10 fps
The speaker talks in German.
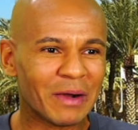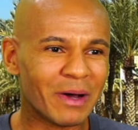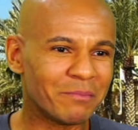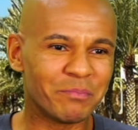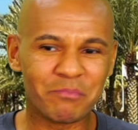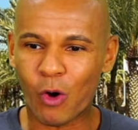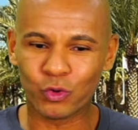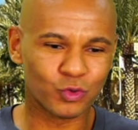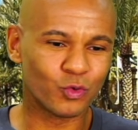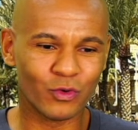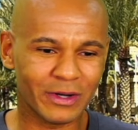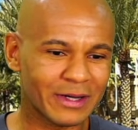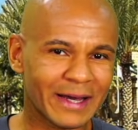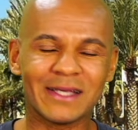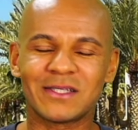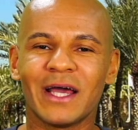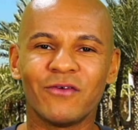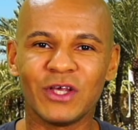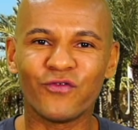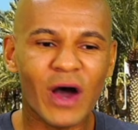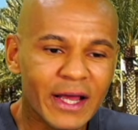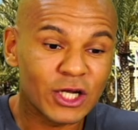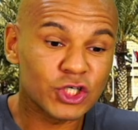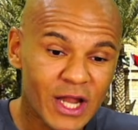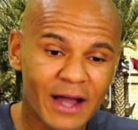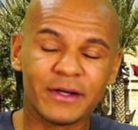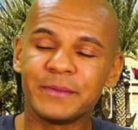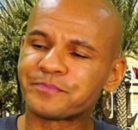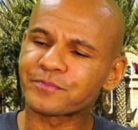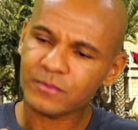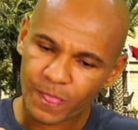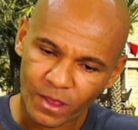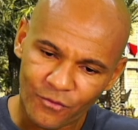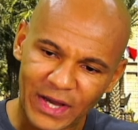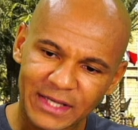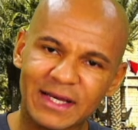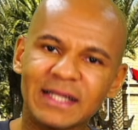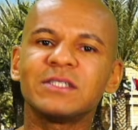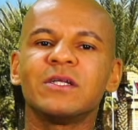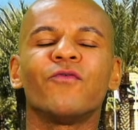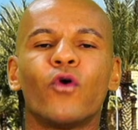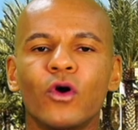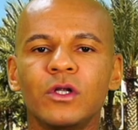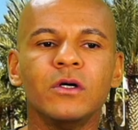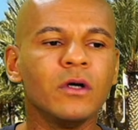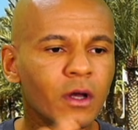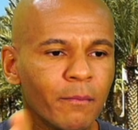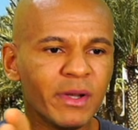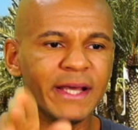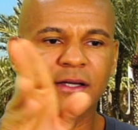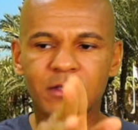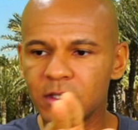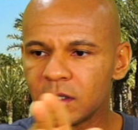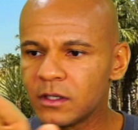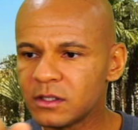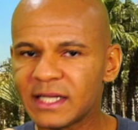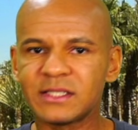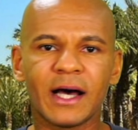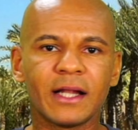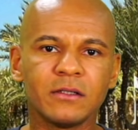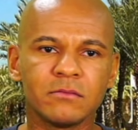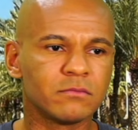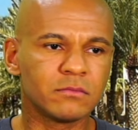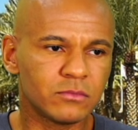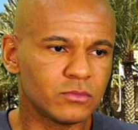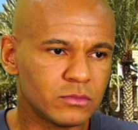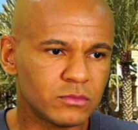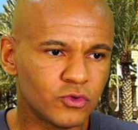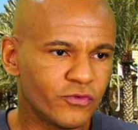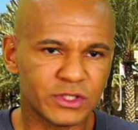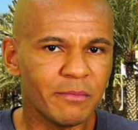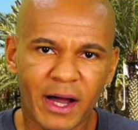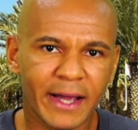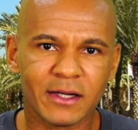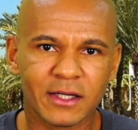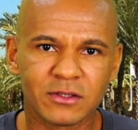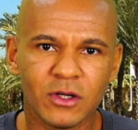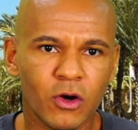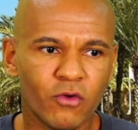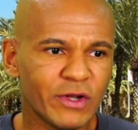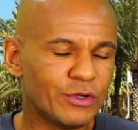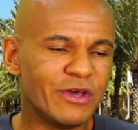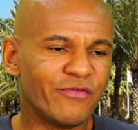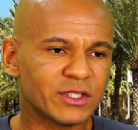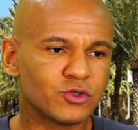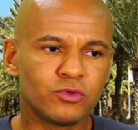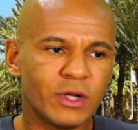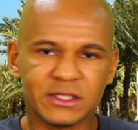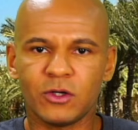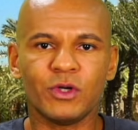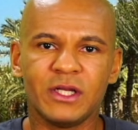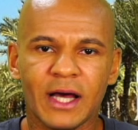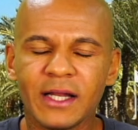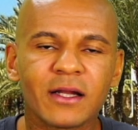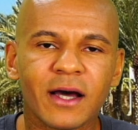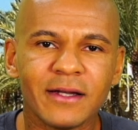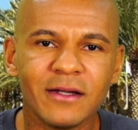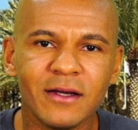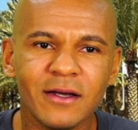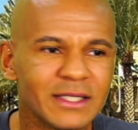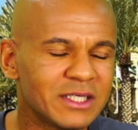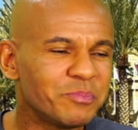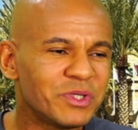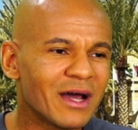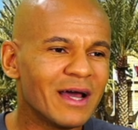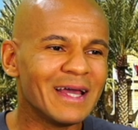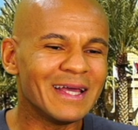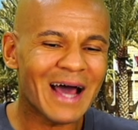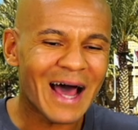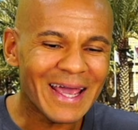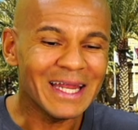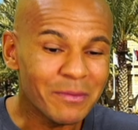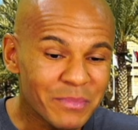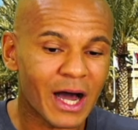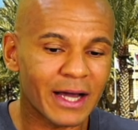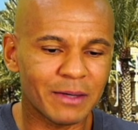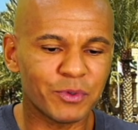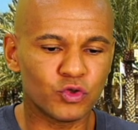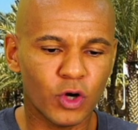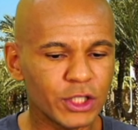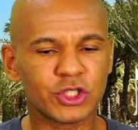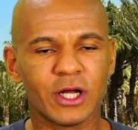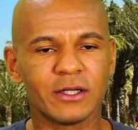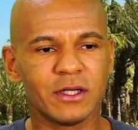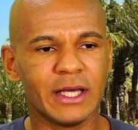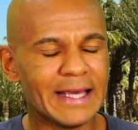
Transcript: weil man mit dem Auto rechts rein will. Ich fahre in der Schlange fahre ich ganz nach vorne, blinke, setz an, du wirst immer reingelassen. Und wenn du hier fährst, du lässt auch jeden anderen rein. Es gibt hier in einem Jahr, ich habe in Deutschland